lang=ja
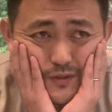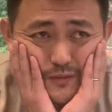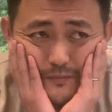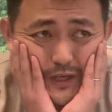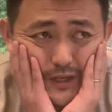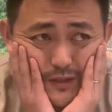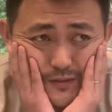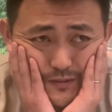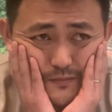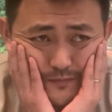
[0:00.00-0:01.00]
まあ、
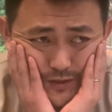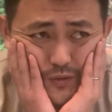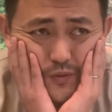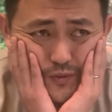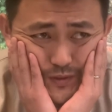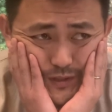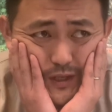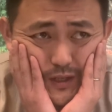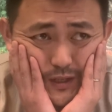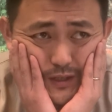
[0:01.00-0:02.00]
うん、そうです
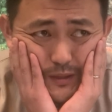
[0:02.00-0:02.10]
ね。